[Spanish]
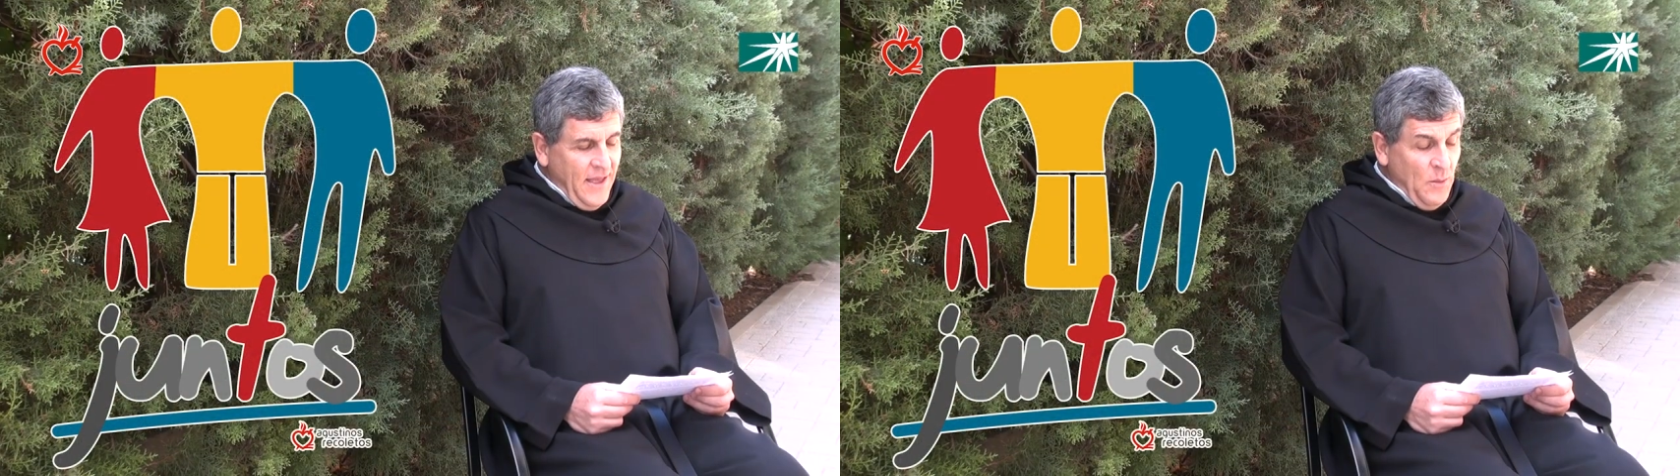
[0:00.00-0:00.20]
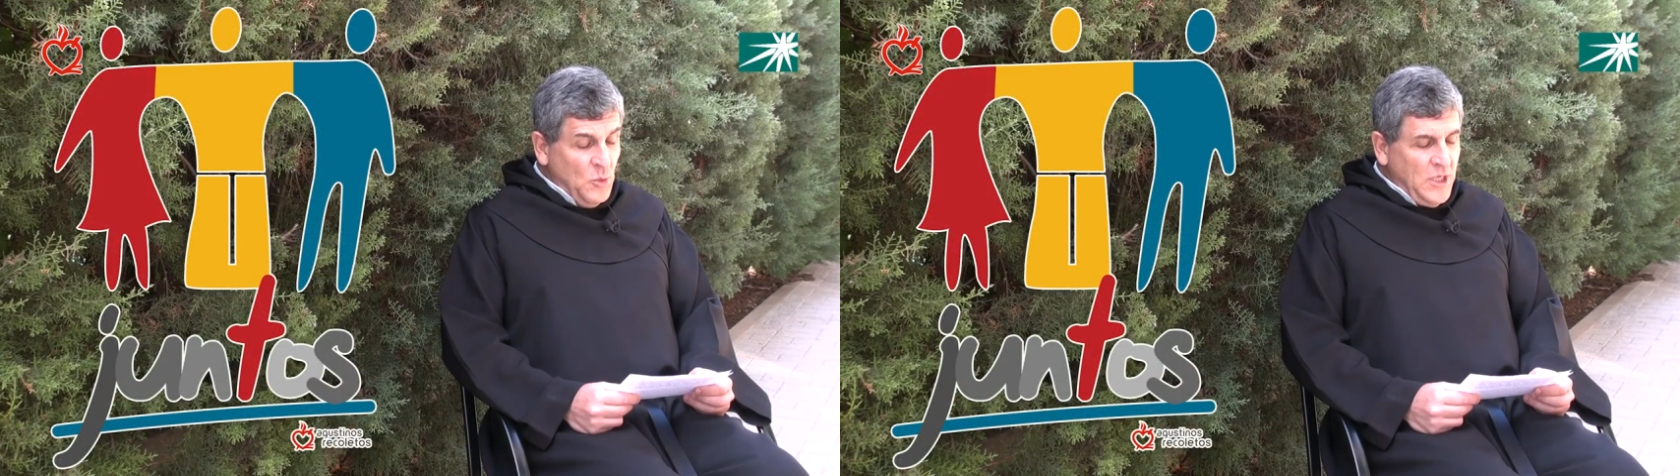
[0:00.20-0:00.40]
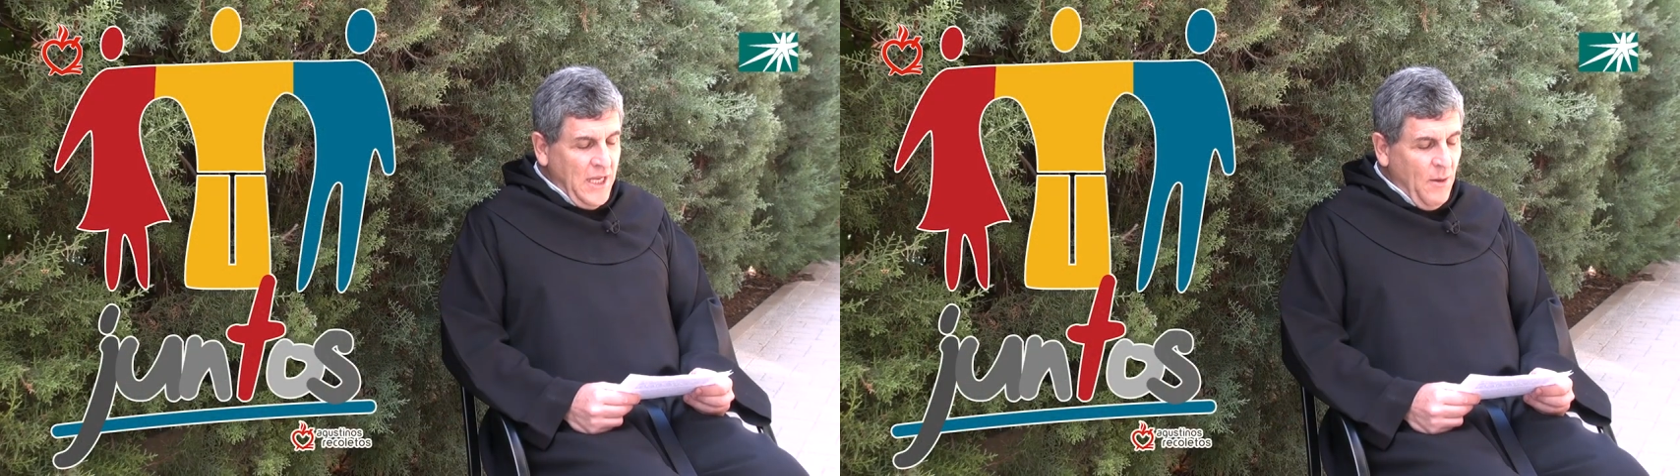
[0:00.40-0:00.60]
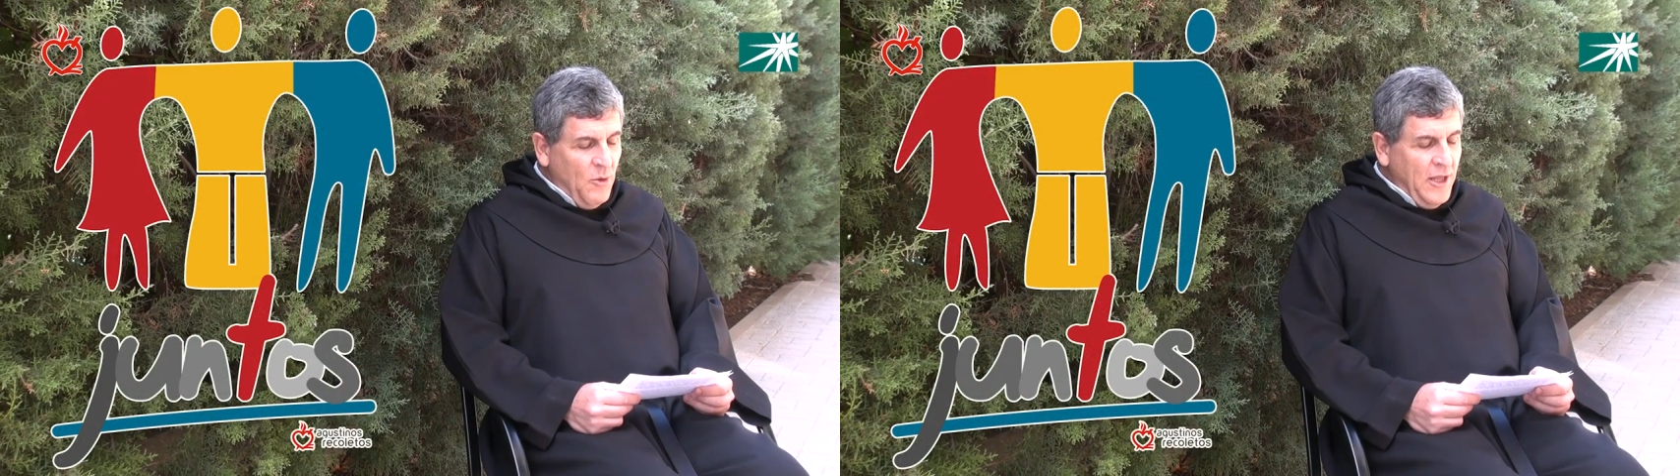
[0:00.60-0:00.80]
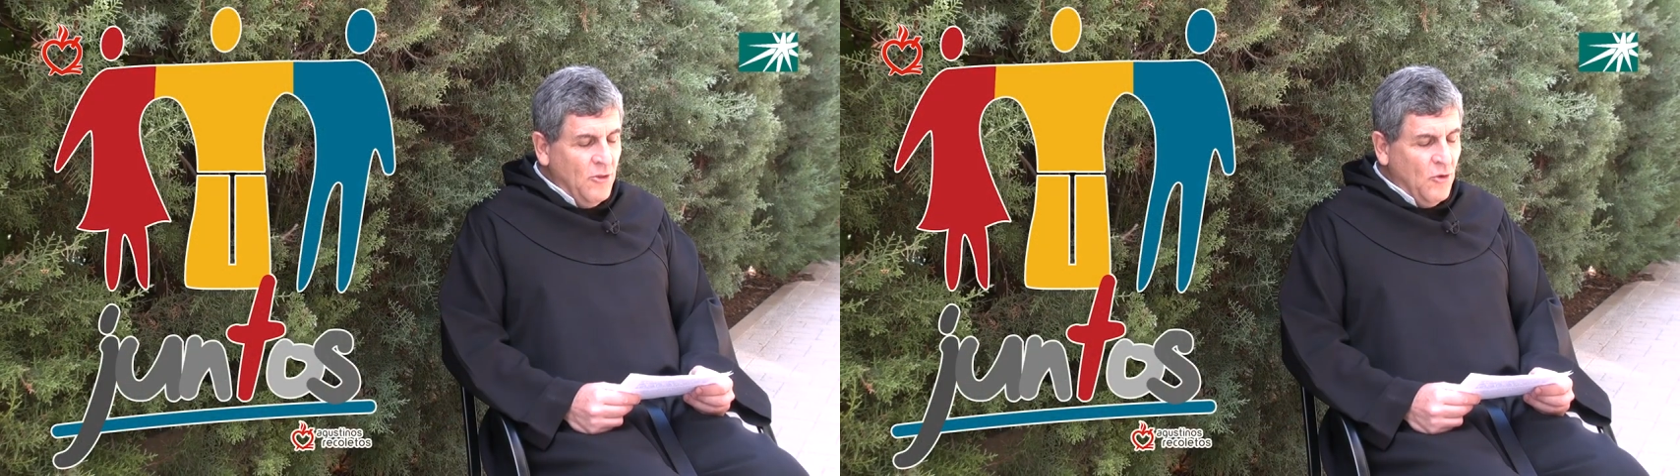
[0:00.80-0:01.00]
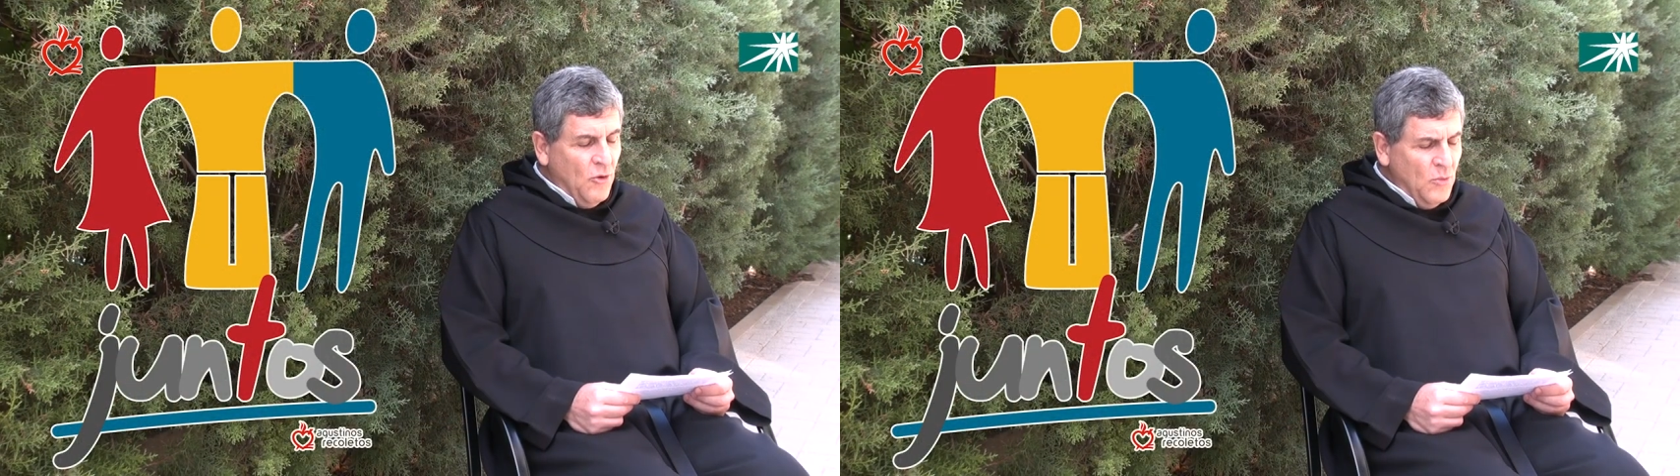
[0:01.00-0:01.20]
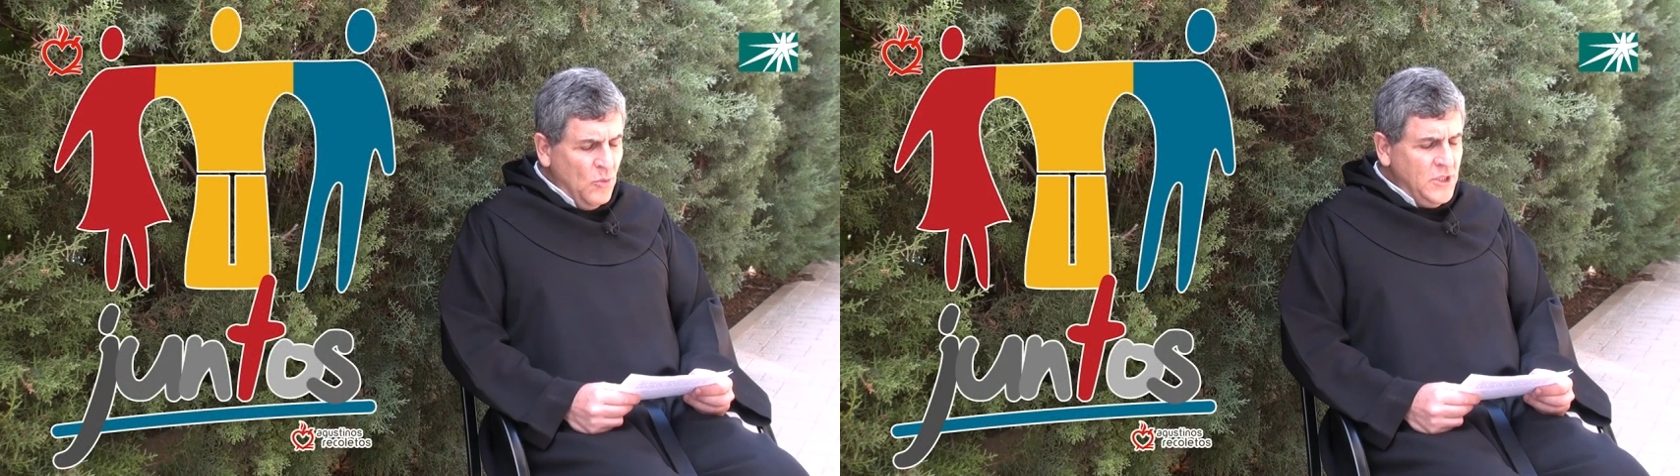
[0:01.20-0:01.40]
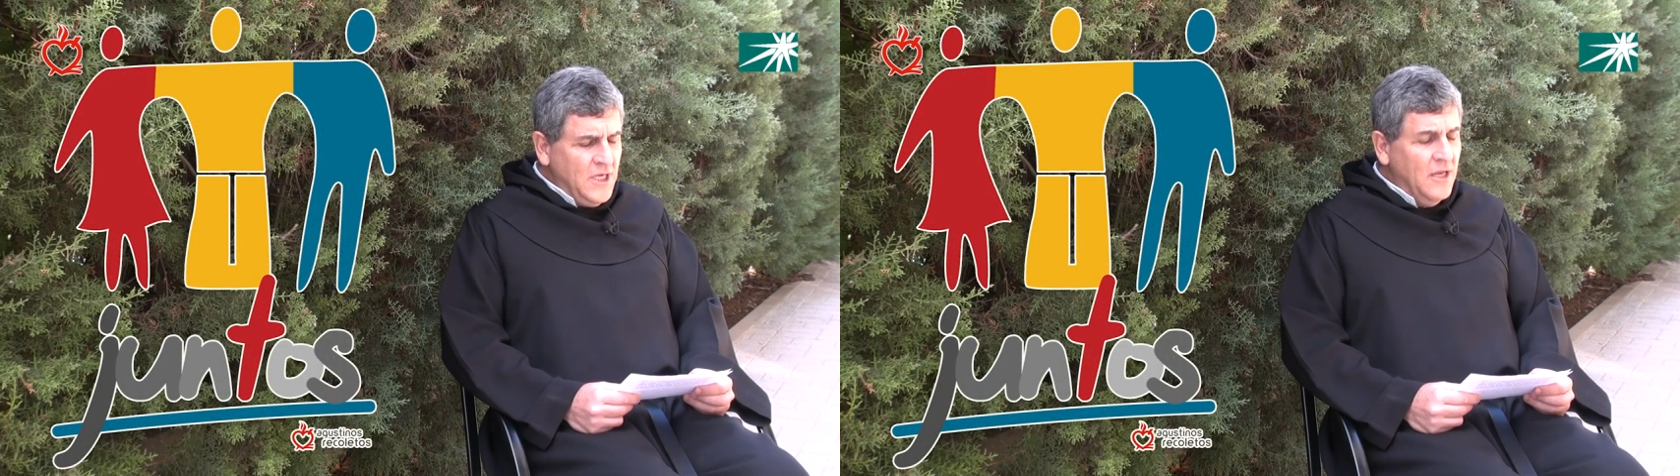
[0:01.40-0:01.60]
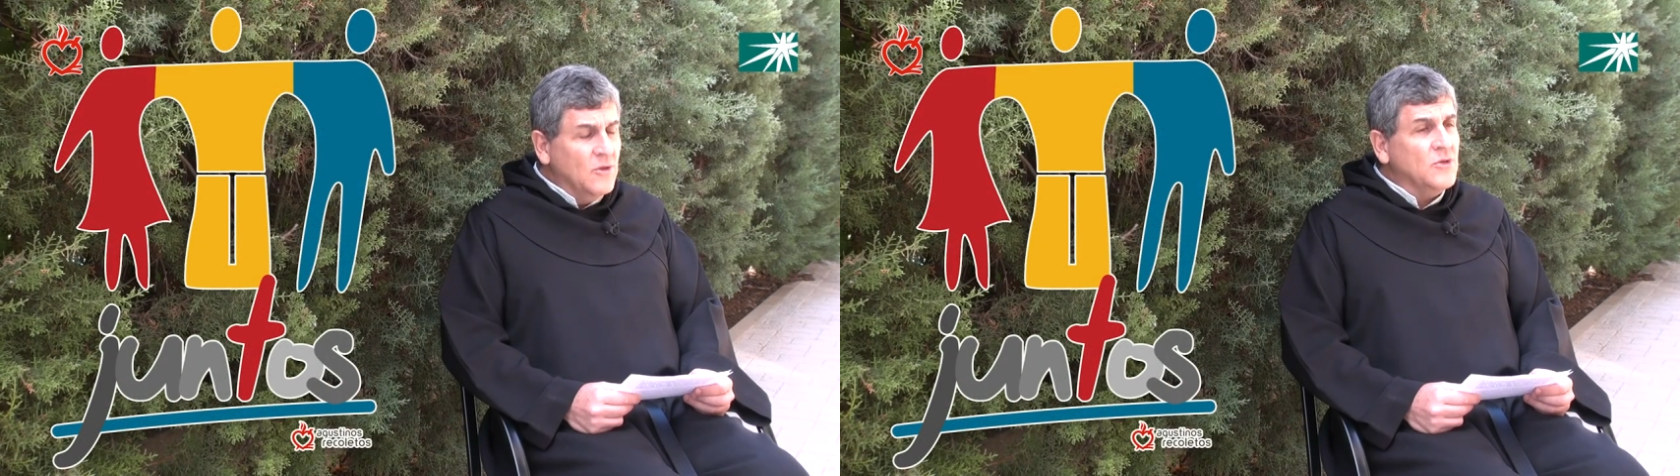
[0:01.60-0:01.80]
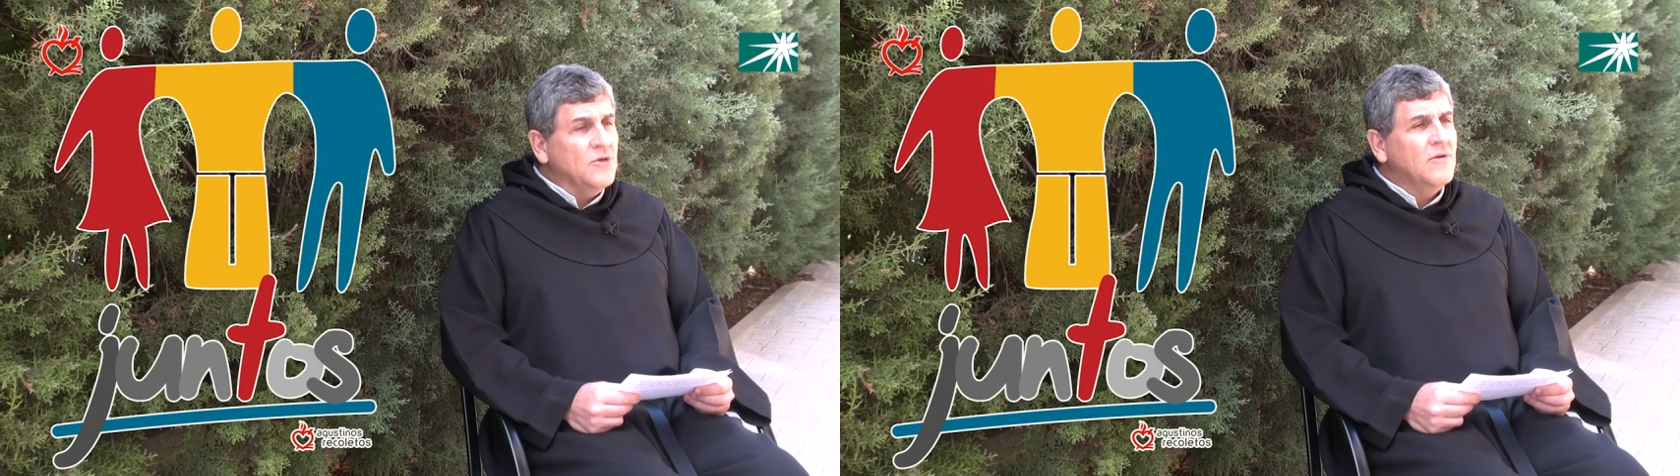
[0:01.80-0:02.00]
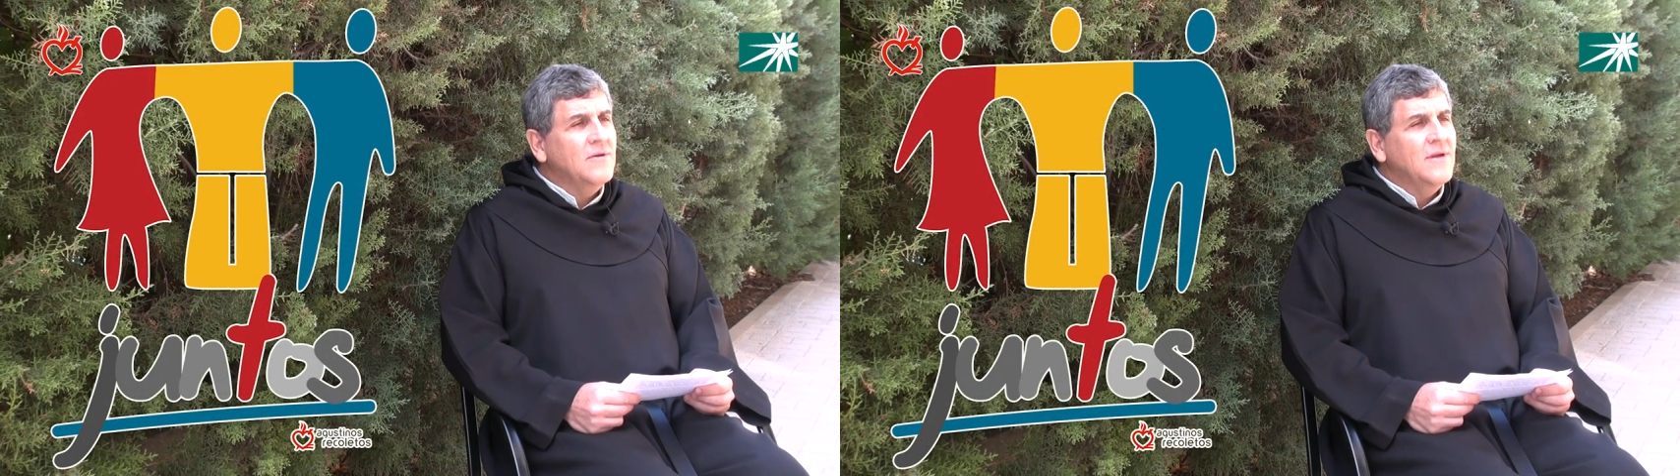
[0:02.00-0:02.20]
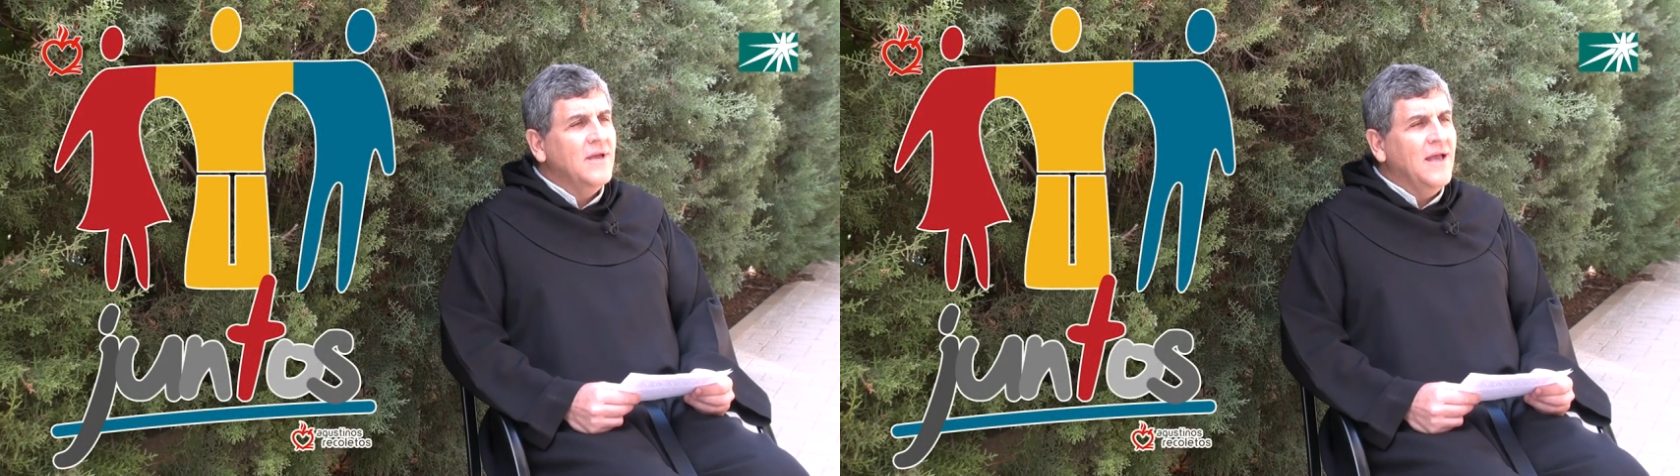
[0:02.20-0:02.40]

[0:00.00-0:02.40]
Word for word: Hemos elaborado con mucha ilusión